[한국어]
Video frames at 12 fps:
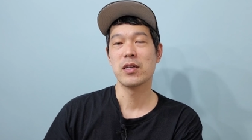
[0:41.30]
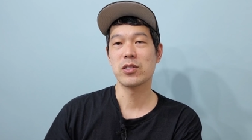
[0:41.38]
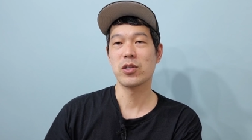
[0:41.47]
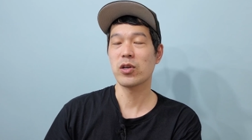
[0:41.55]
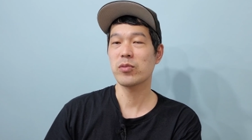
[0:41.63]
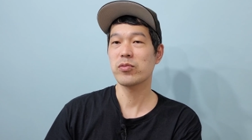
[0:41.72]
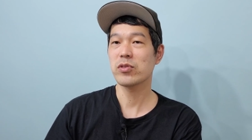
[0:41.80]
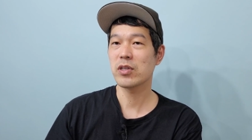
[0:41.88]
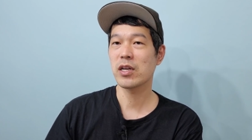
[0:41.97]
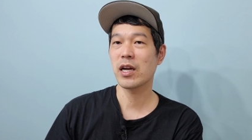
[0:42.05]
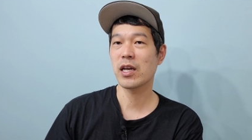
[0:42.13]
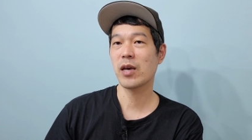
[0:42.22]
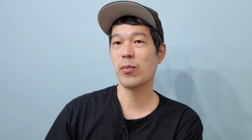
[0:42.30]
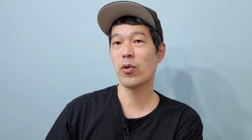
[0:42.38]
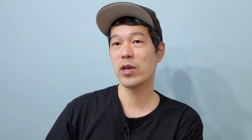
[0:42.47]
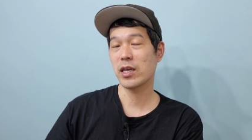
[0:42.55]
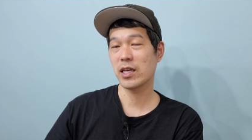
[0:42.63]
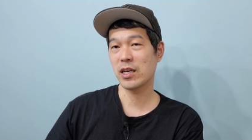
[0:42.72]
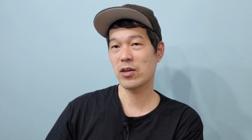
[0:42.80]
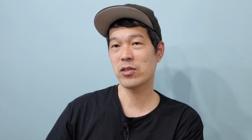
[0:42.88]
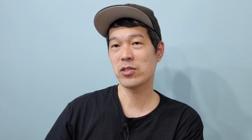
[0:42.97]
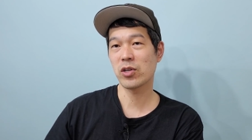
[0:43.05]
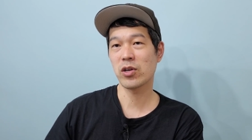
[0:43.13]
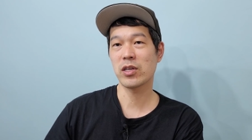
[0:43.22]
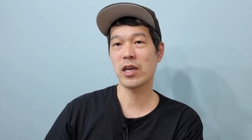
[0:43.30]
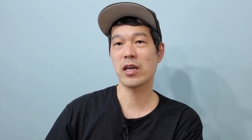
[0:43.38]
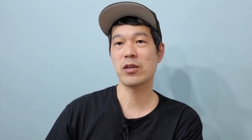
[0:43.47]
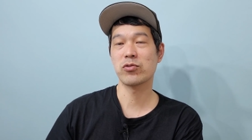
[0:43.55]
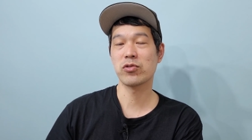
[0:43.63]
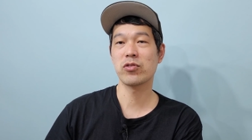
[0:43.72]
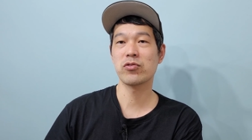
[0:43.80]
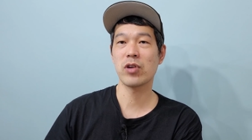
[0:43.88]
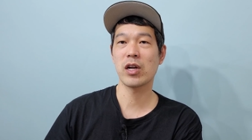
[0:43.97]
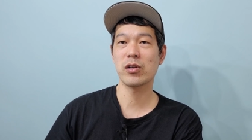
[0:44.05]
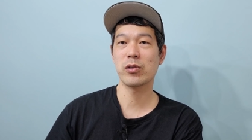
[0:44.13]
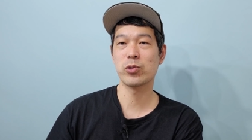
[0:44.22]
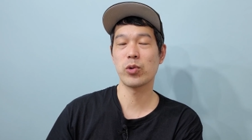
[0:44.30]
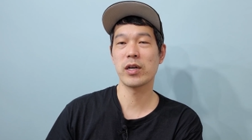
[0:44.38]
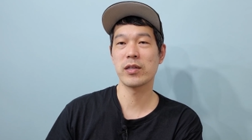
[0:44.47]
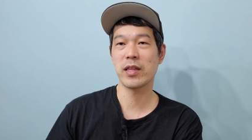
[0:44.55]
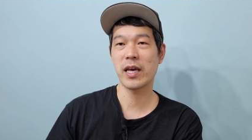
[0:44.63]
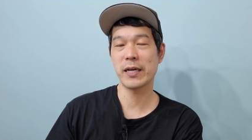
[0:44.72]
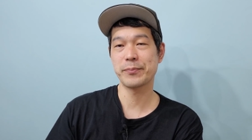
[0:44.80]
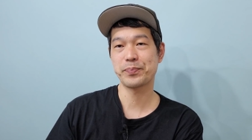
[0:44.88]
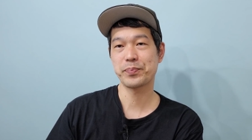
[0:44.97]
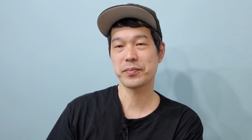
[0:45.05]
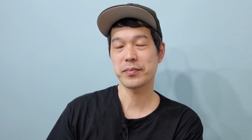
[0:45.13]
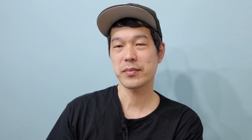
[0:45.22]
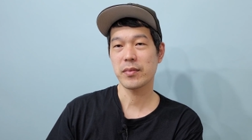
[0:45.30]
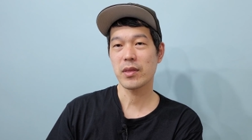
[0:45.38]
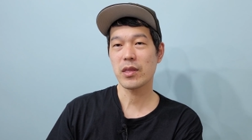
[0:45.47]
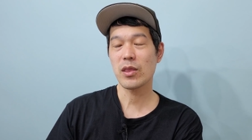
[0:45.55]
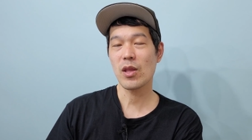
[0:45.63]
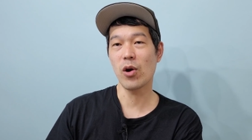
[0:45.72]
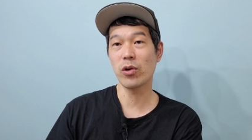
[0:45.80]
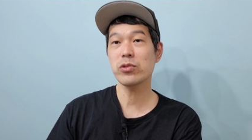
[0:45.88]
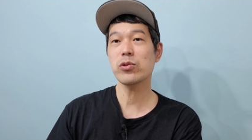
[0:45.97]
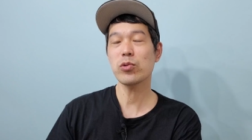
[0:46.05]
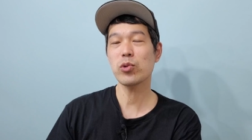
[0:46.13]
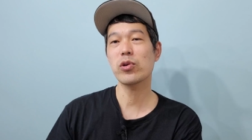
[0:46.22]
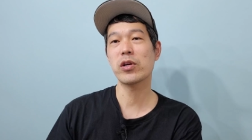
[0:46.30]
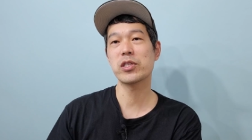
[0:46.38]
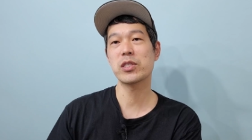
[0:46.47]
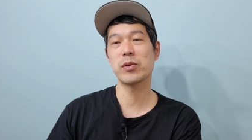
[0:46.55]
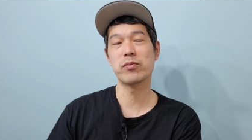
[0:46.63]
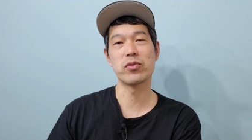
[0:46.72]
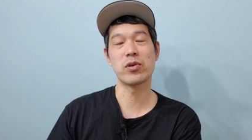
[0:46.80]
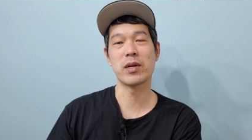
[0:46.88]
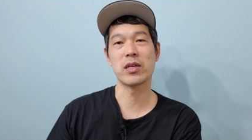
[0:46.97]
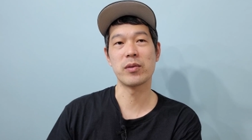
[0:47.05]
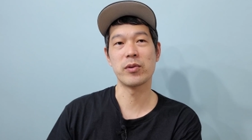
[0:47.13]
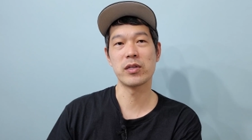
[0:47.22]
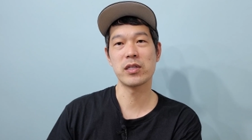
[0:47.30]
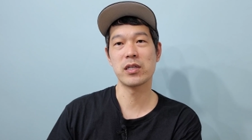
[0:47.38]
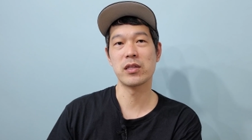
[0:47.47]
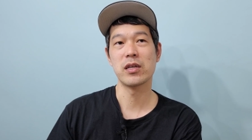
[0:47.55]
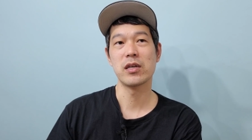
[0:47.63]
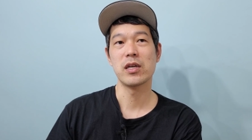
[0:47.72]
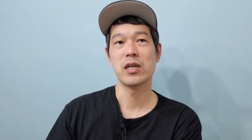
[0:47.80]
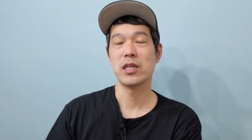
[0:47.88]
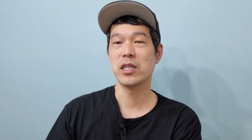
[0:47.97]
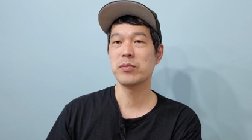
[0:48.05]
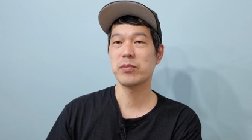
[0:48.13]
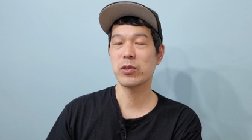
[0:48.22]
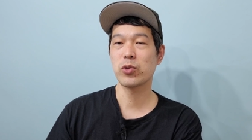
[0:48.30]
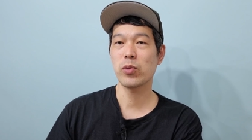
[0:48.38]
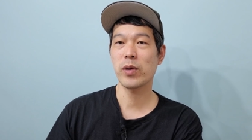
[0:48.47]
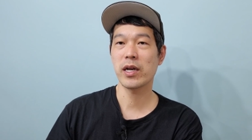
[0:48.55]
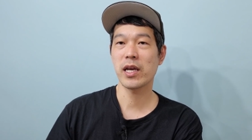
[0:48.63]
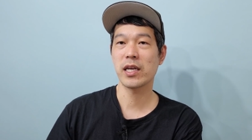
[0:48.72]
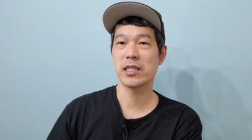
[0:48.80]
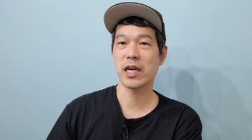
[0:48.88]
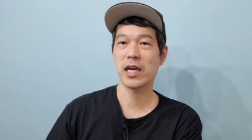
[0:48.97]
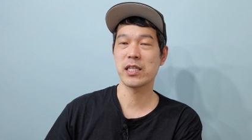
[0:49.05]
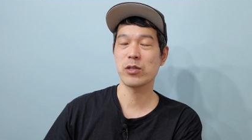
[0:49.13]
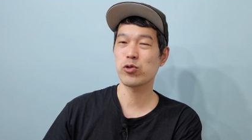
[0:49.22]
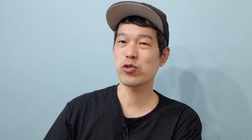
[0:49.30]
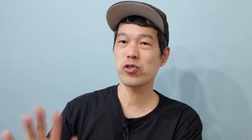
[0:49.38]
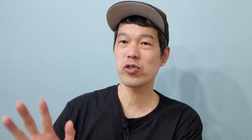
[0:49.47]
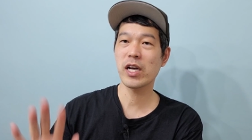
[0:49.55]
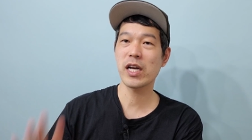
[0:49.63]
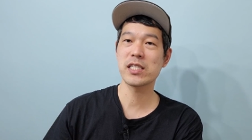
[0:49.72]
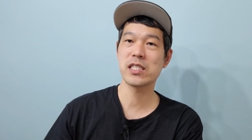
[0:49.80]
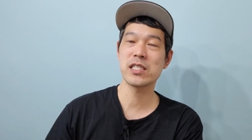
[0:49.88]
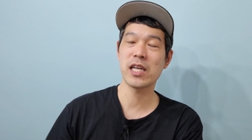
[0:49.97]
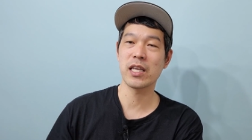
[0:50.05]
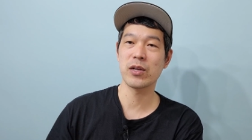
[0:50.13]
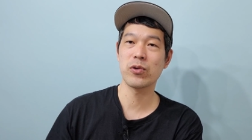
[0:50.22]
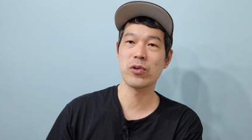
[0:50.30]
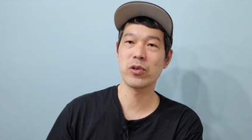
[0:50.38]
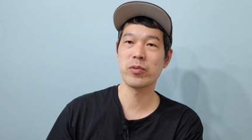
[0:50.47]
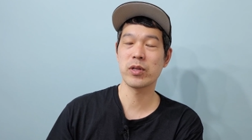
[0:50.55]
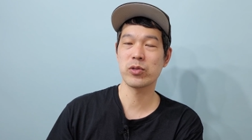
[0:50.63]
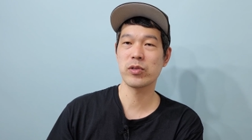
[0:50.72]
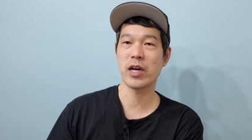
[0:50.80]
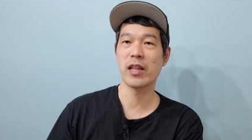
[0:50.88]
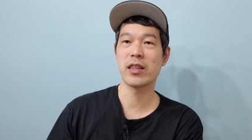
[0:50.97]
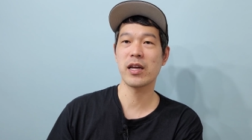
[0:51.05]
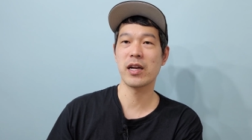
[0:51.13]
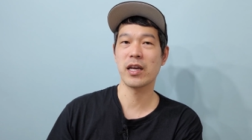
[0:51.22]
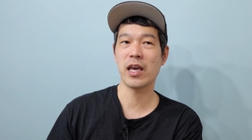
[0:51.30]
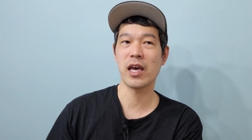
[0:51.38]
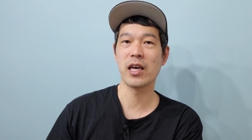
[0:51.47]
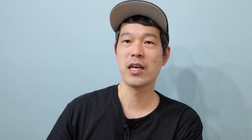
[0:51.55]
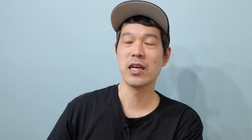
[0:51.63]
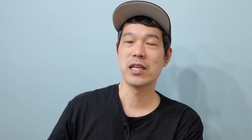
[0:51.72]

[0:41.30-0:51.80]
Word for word: 그래서 여러분들이랑 이렇게 뭐 이런 저런 얘기를 두런두런 하는 걸 좋아하는데 어느 정도로 열심히 물어봤냐면은 20대 초반에 제가 이제 수술까지는 아니고 그거보다 좀 간단하게